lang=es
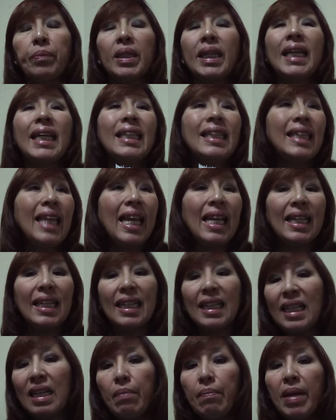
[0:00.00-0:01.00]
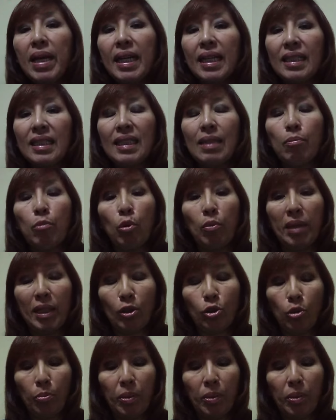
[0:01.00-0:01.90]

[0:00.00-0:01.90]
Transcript: ¿Qué tal clima en este momento?